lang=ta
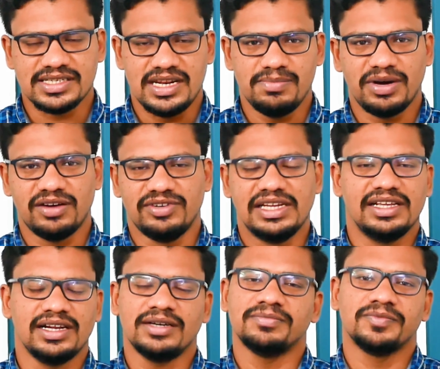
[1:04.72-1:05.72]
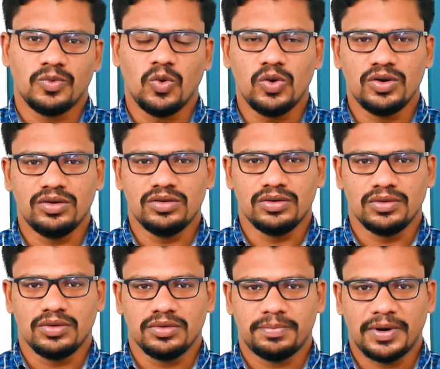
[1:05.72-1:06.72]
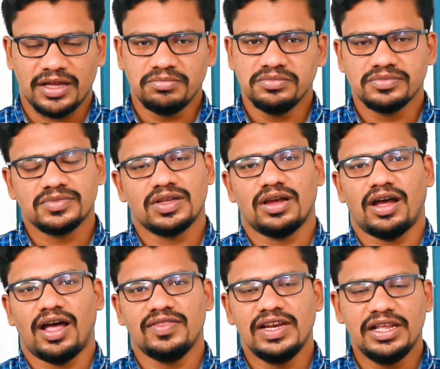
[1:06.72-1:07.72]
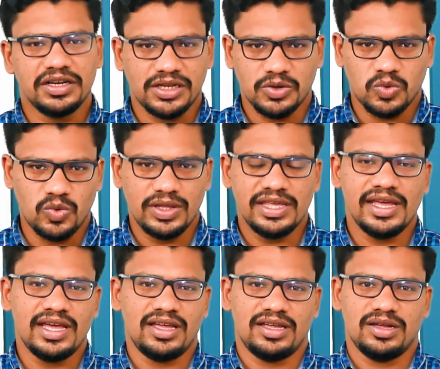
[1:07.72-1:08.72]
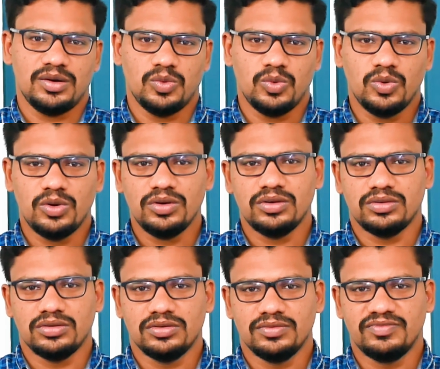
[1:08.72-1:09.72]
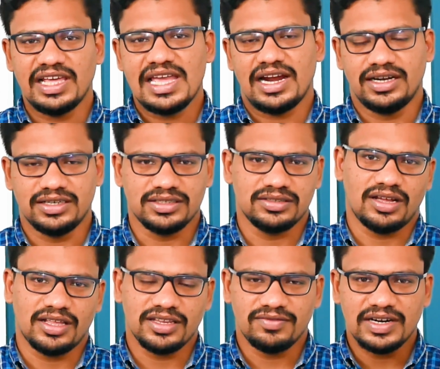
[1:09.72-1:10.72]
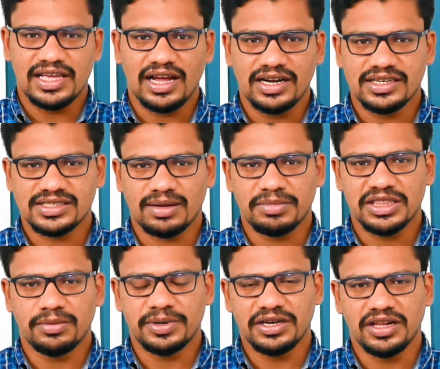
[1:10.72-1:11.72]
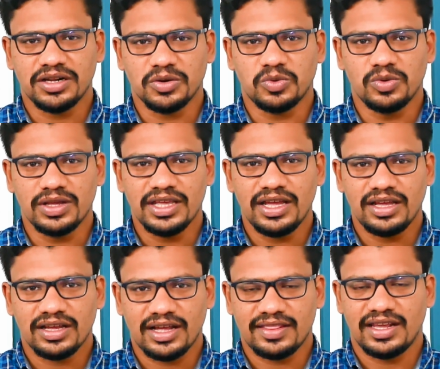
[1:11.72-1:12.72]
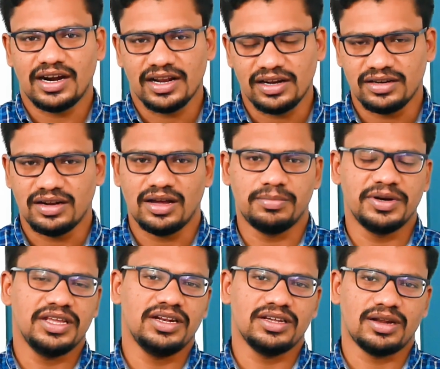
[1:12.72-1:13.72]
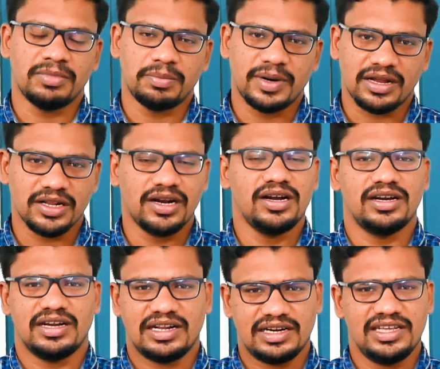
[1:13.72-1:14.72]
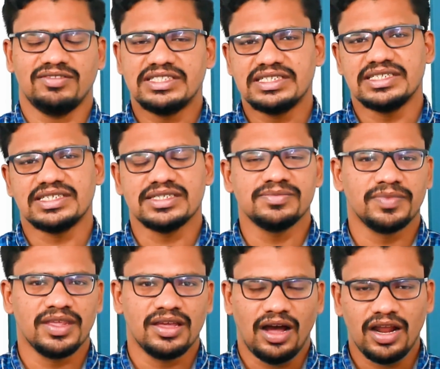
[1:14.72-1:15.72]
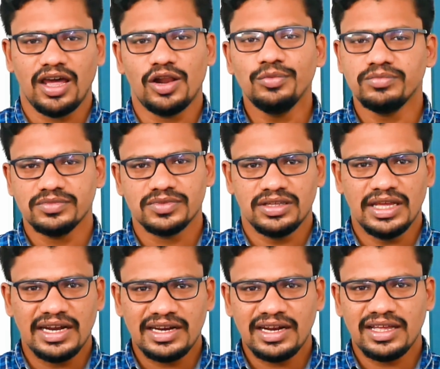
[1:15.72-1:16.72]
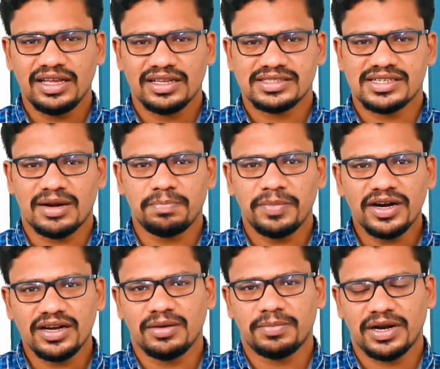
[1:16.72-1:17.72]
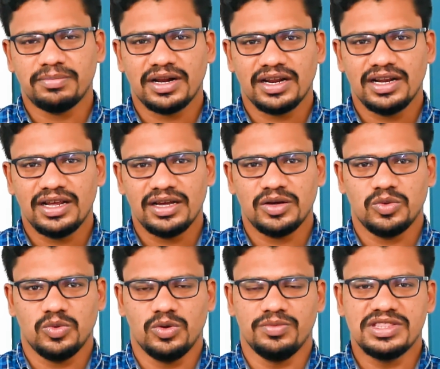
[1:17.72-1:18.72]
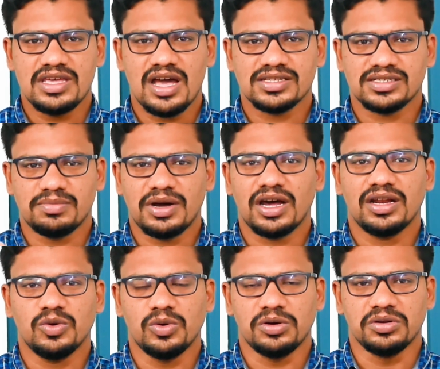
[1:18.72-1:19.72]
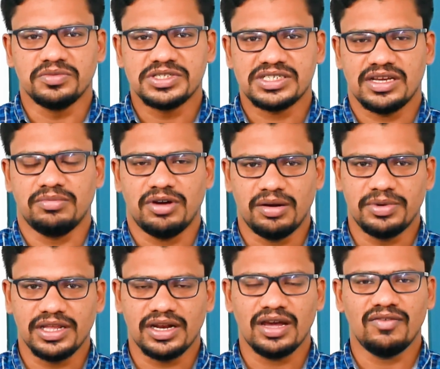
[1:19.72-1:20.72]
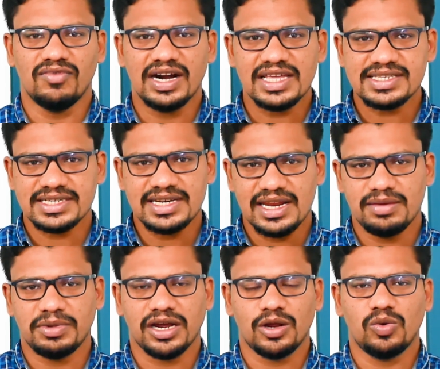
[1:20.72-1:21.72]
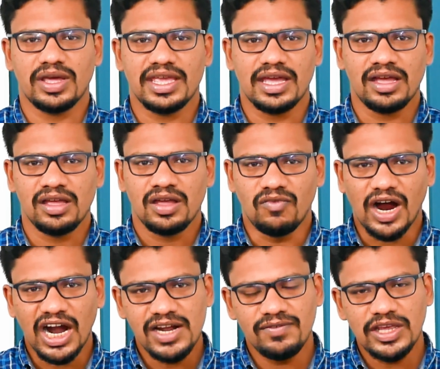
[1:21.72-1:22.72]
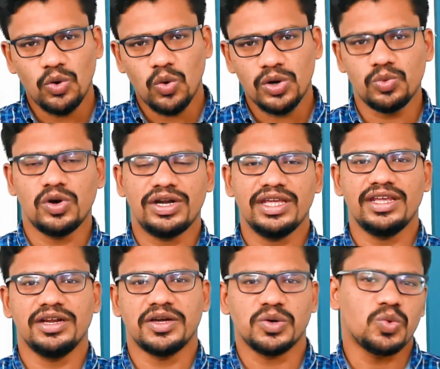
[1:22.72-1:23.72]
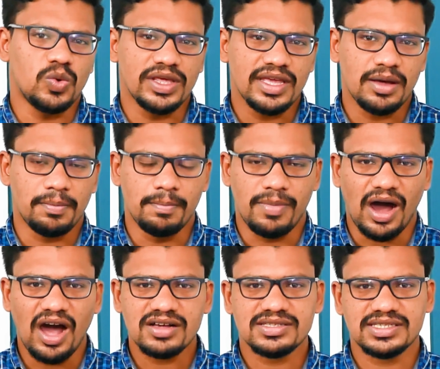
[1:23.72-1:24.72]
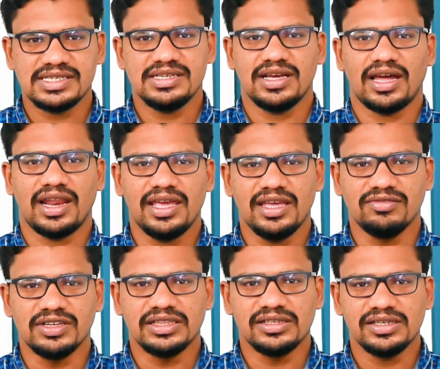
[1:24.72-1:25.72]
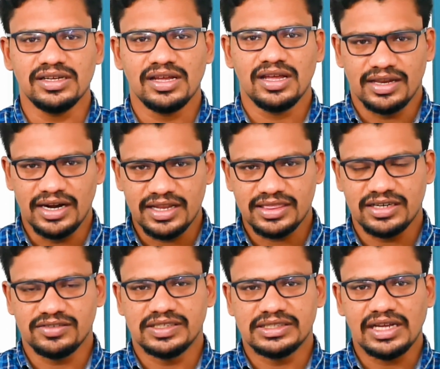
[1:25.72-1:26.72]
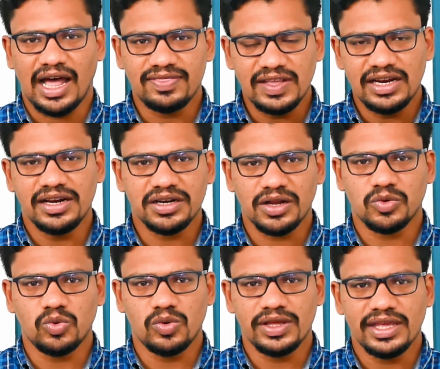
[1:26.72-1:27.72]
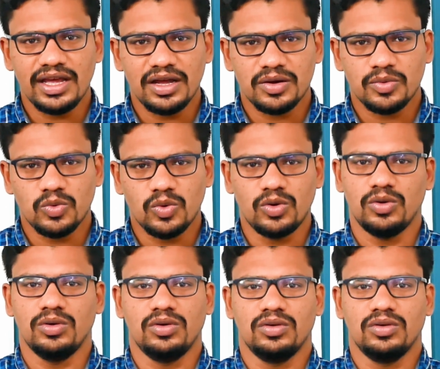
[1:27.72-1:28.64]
சினிமா வெளியில் ஒரு படம் அதில் இருக்கக்கூடிய ஒரு விளையாட்டு அந்த விளையாட்டு சம்மந்தப்பட்டு இருக்கக்கூடிய கதையாடல் அப்படின்னு நம்ம படங்கள் நிறைய வந்துருச்சு ஆனாலும் என்ன சர்பாட்டா பரம்பரையில் ஒரு வித்தியாசமான ஒரு விஷயம் அப்படின்னா வடசென்னை மக்களுடைய வாழ்வியலோடு ஒட்டி இருக்கக்கூடிய பாக்ஸிங் கலையை வந்து எடுத்துட்டு வந்து அதில் இருக்கக்கூடிய ஒரு